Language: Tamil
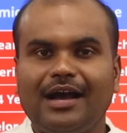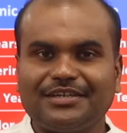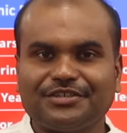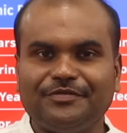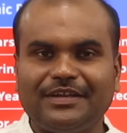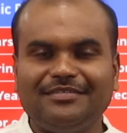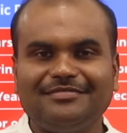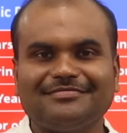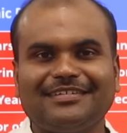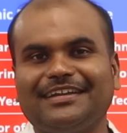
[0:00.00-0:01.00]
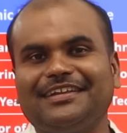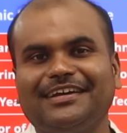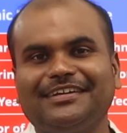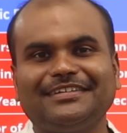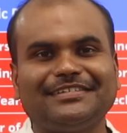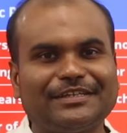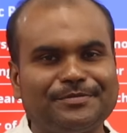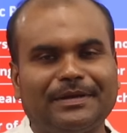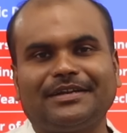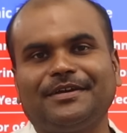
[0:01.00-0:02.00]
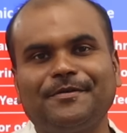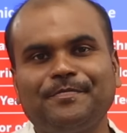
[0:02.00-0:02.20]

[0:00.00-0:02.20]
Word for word: அஸ்வன் கரியர் கைடன்ஸ் எக்ஸ்பர்ட்